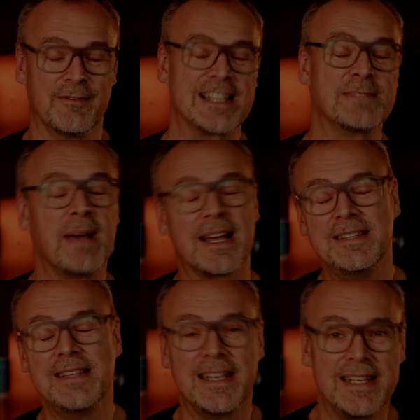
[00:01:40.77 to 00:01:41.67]
Was
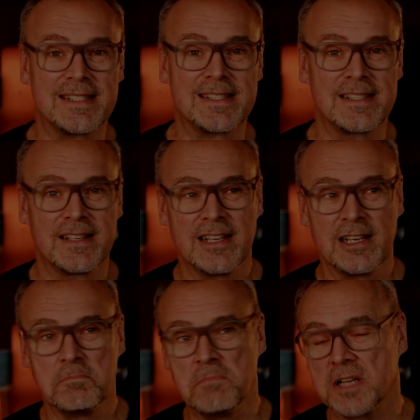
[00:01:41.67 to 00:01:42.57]
macht denn der jetzt?
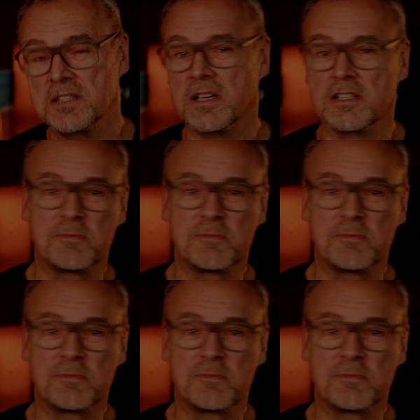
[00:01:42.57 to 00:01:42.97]
Macht der